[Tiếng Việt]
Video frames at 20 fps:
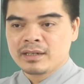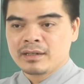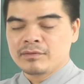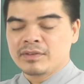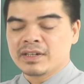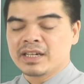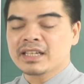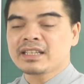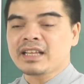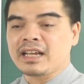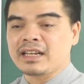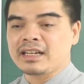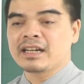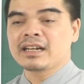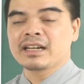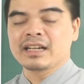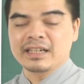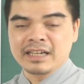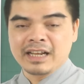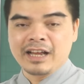với cái tài
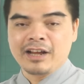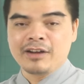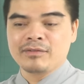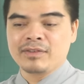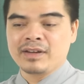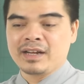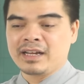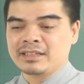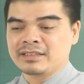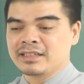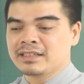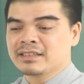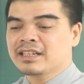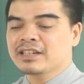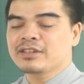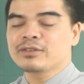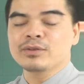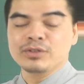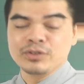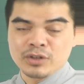năng lãnh đạo và dẫn
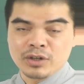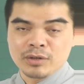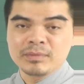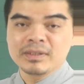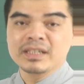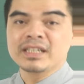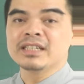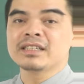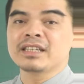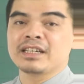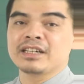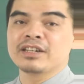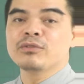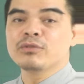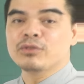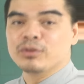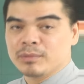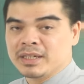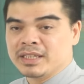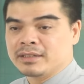dắt đội nhóm đi đến thành
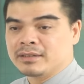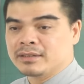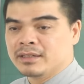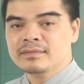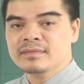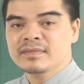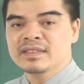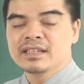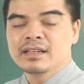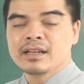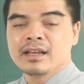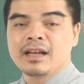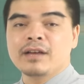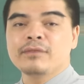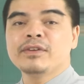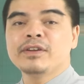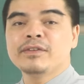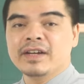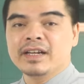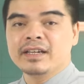công của mình.
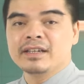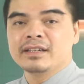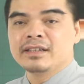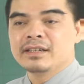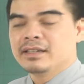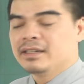Vì vậy,